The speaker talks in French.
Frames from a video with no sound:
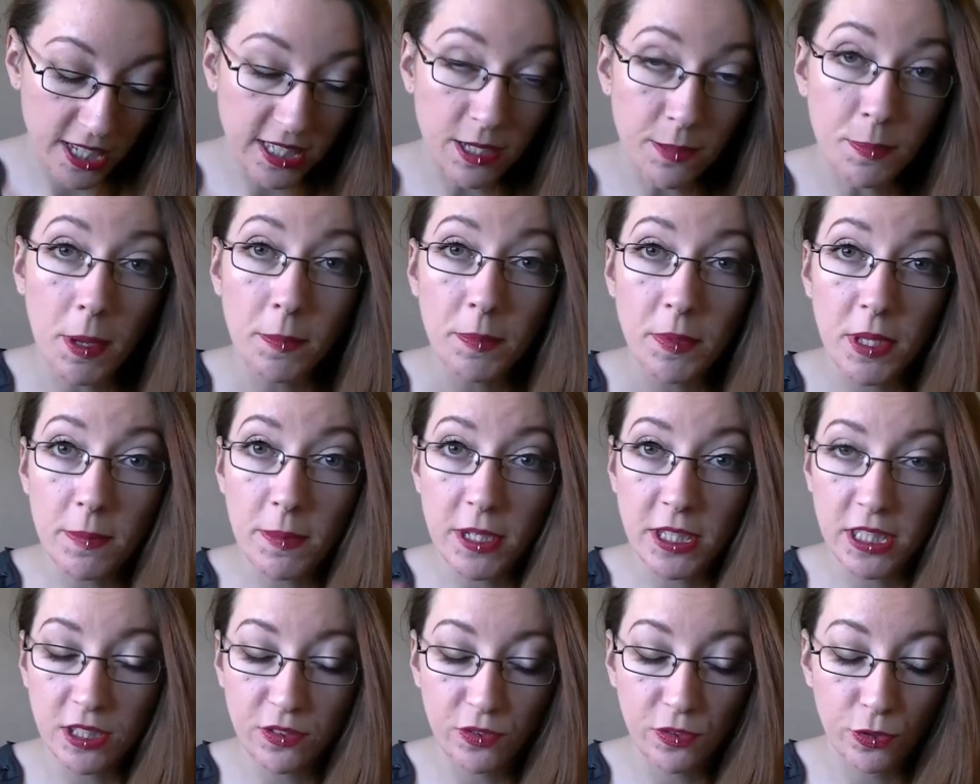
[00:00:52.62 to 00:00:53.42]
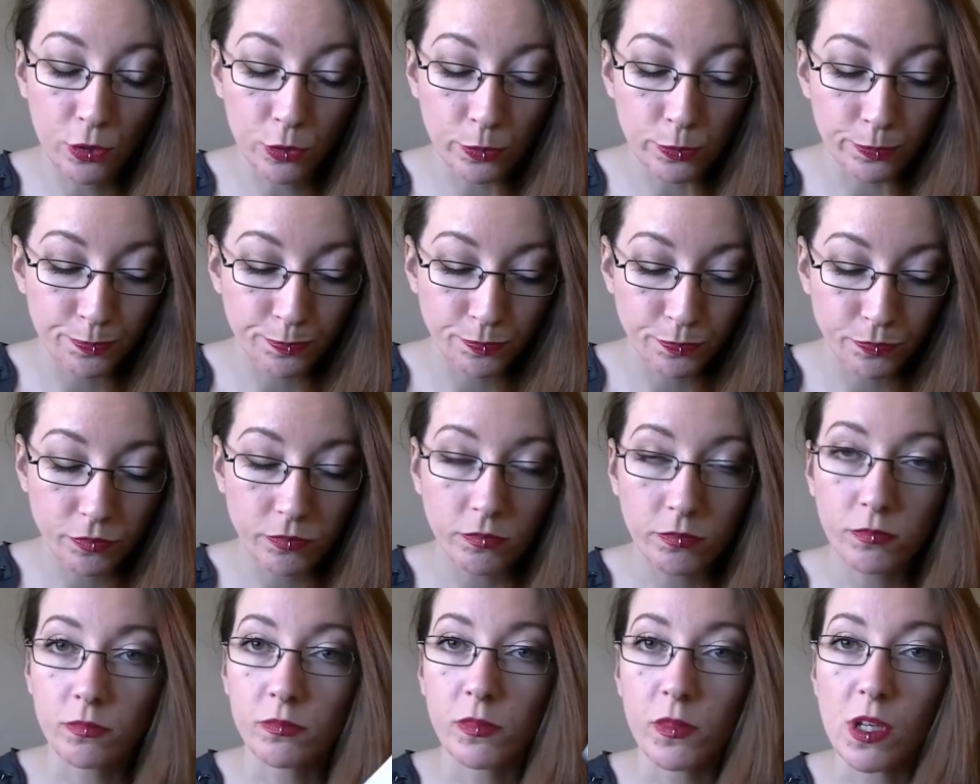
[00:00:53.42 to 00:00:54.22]
des papiers matifiants
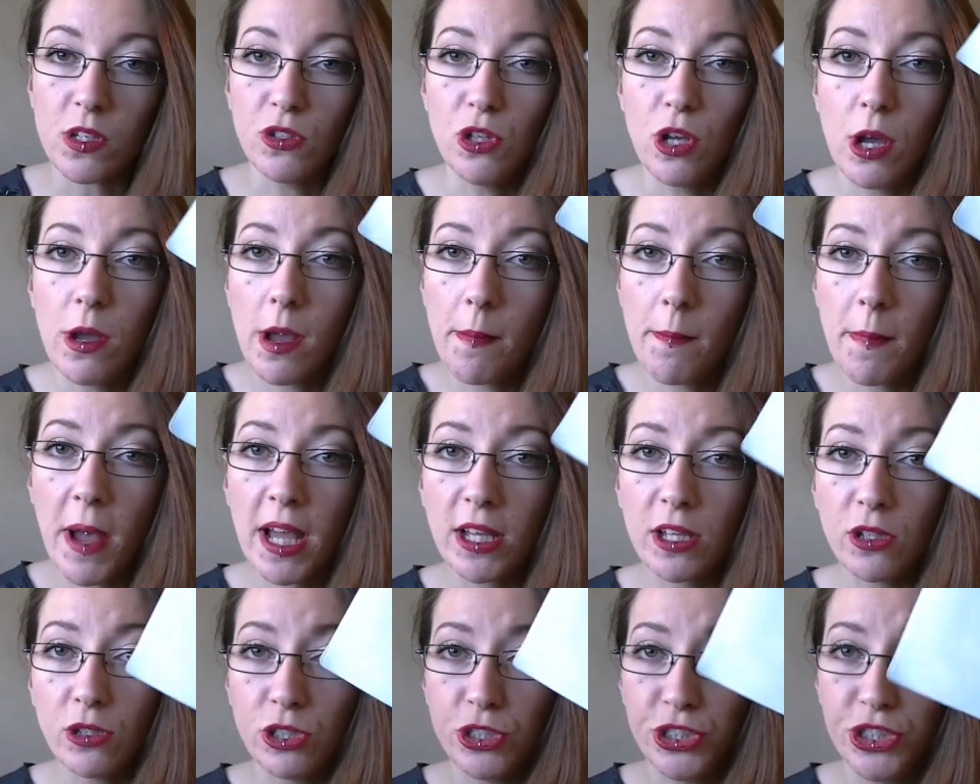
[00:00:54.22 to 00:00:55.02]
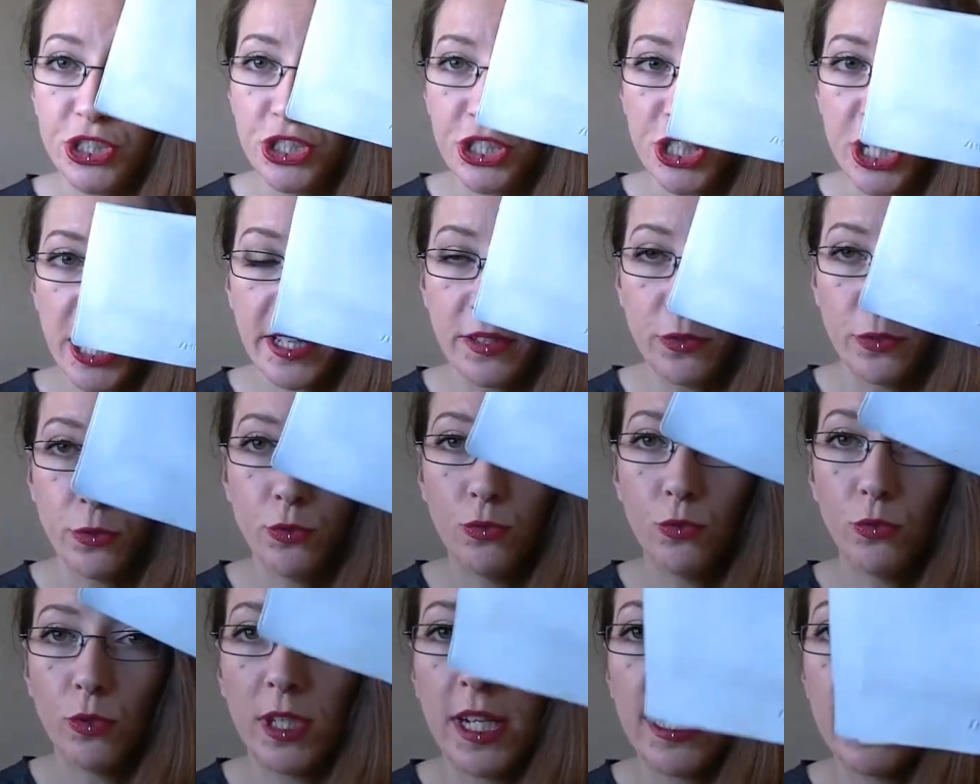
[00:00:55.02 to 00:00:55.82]
la marque
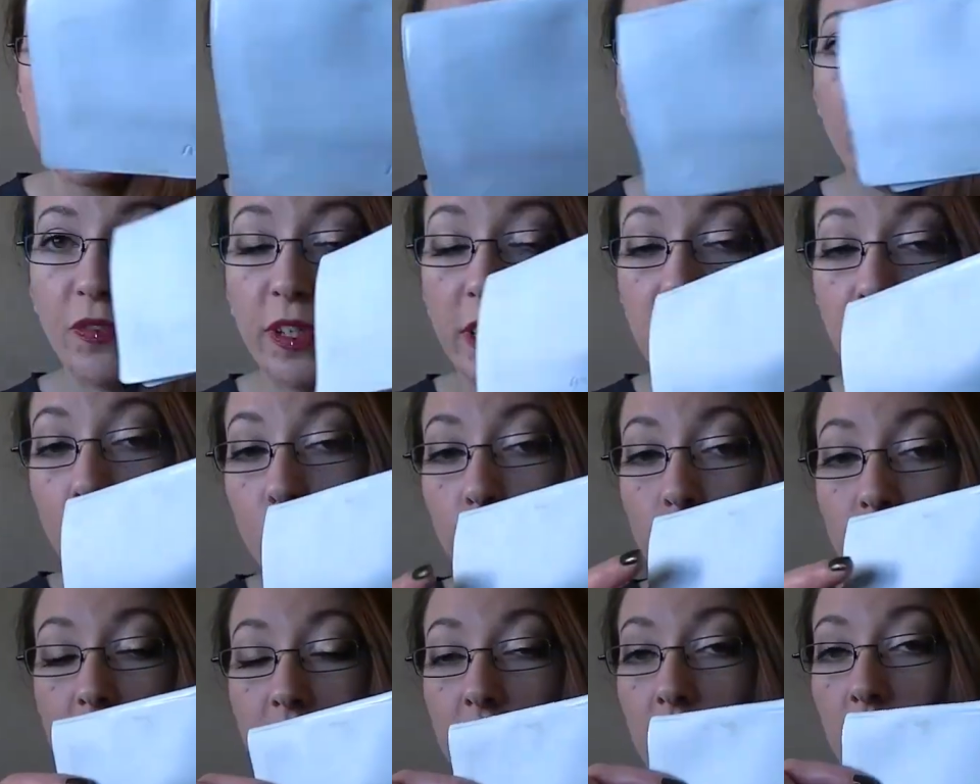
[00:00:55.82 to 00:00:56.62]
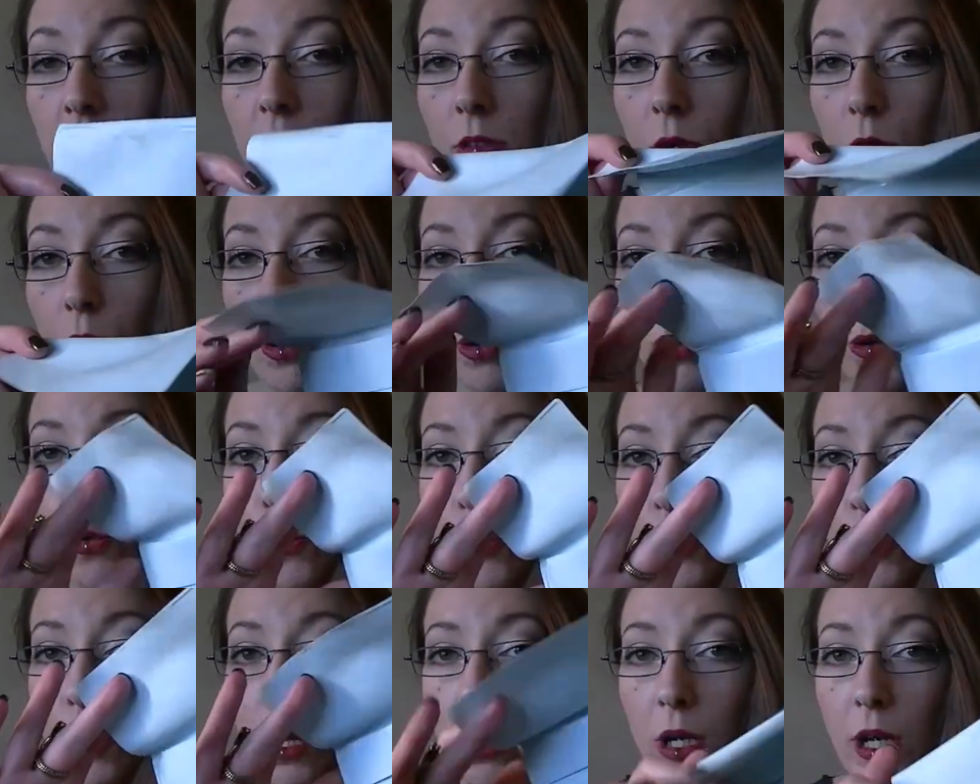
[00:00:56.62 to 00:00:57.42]
Shiseido. Donc là, c'est en fait le petit, euh,
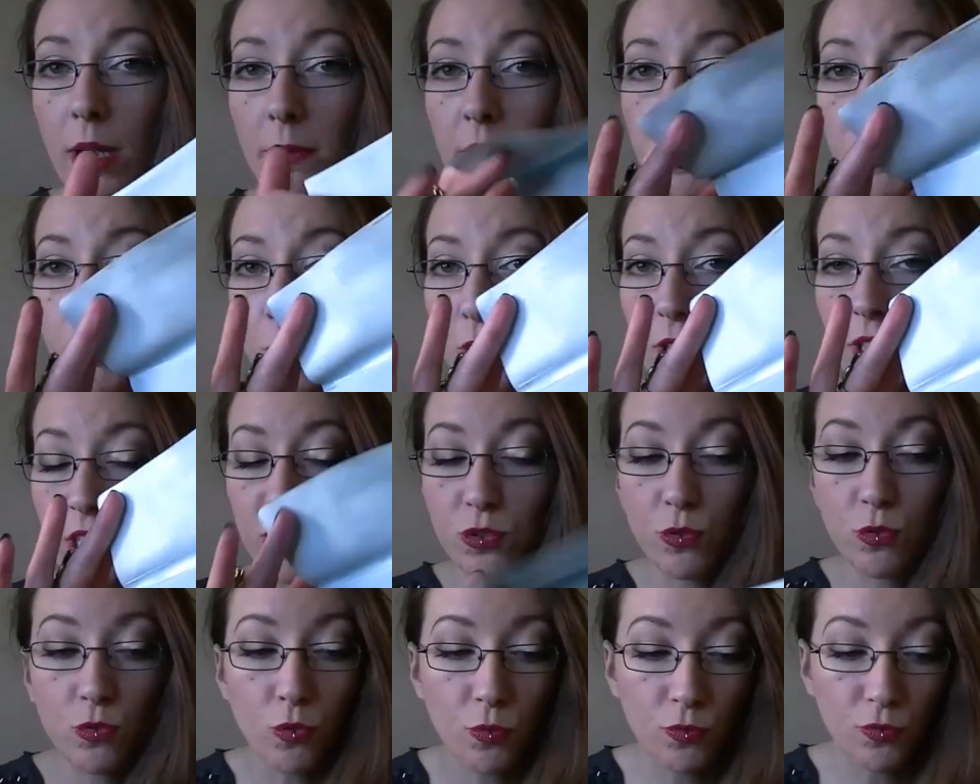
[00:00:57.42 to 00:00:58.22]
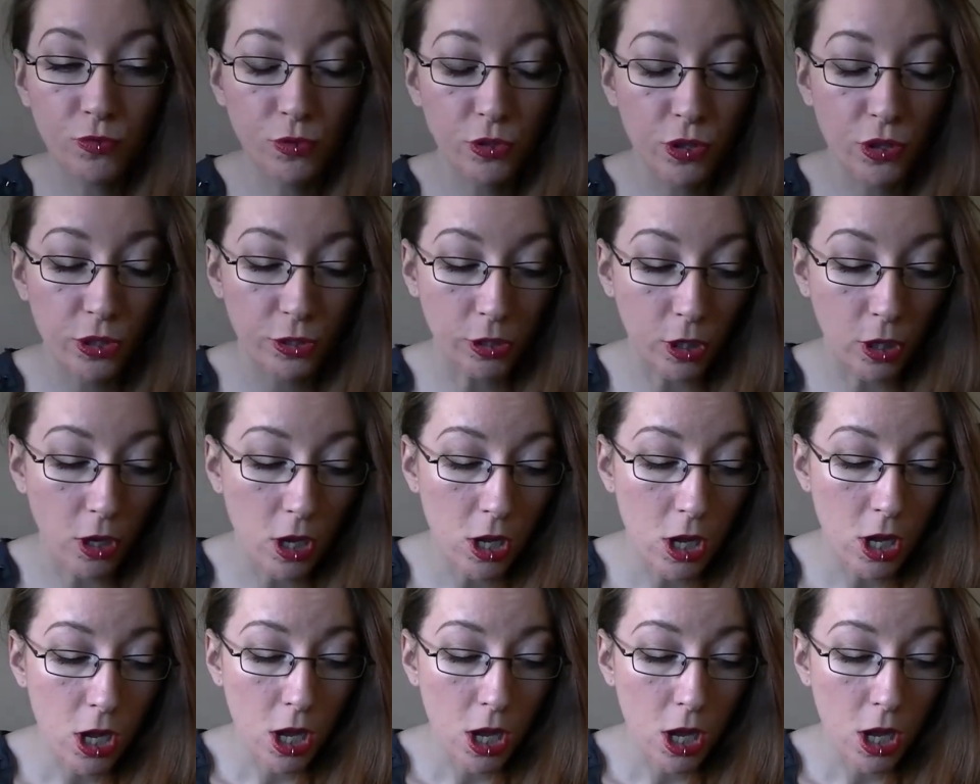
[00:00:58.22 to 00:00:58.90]
la petite protection qu'on vous donne.